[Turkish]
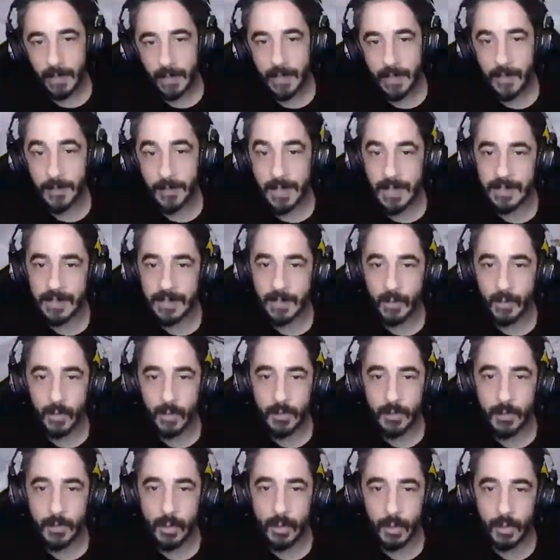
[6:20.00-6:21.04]
Yalnız biraz da
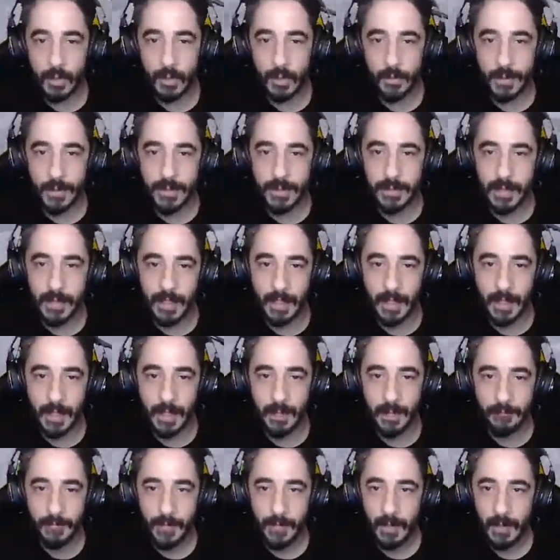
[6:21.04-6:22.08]
gözümü korkutmadı değil
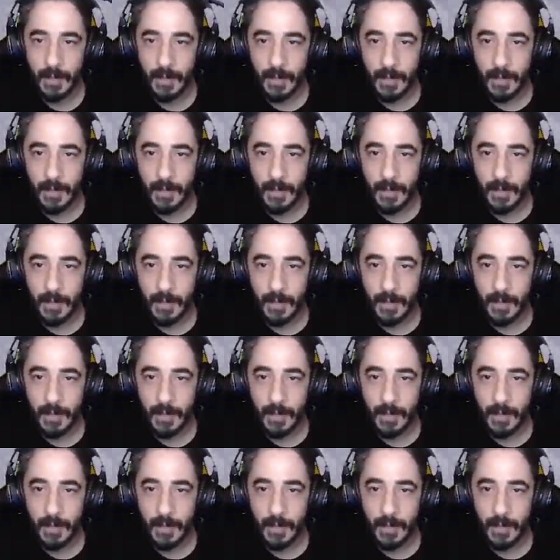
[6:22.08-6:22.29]
ha.